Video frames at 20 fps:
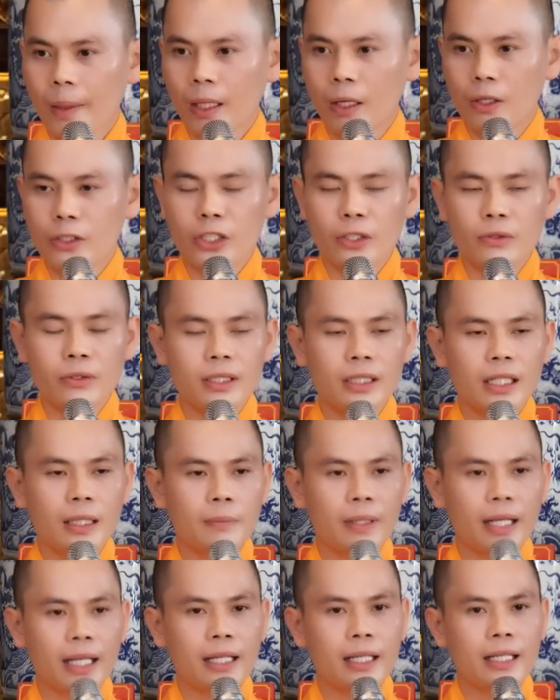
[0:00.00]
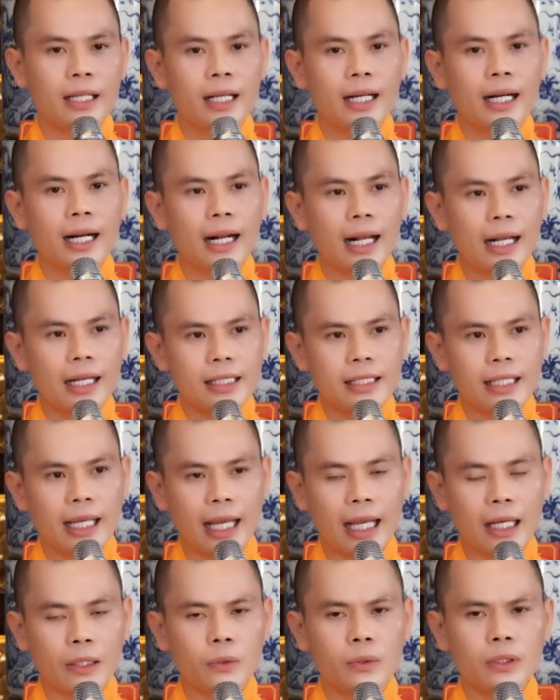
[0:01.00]
Còn trong trường hợp này, khá
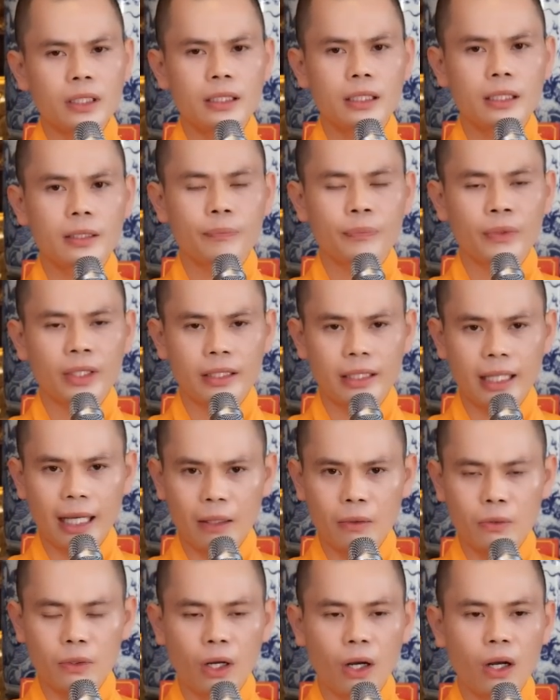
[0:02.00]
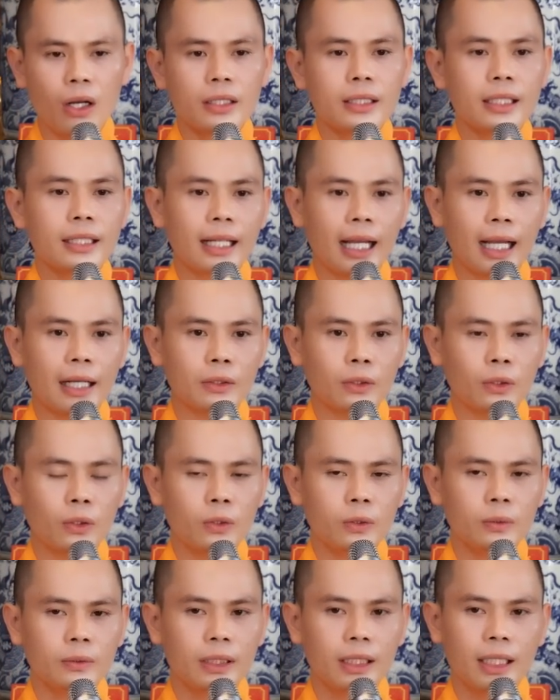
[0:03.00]
giả cũng được, giàu có thì càng
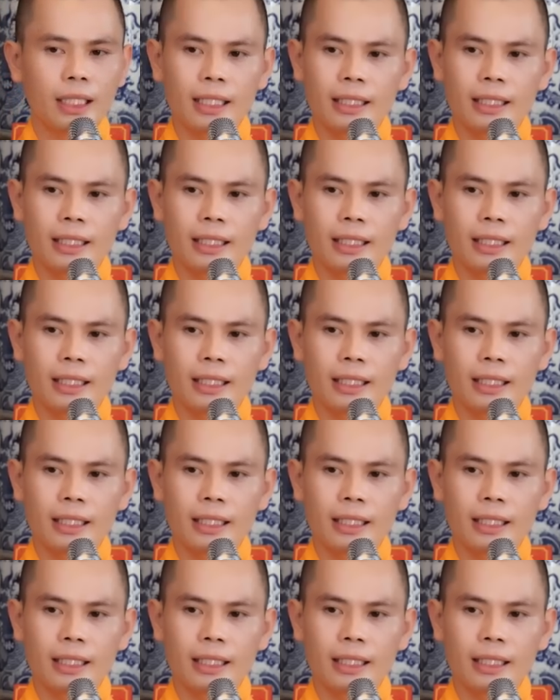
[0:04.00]
tốt.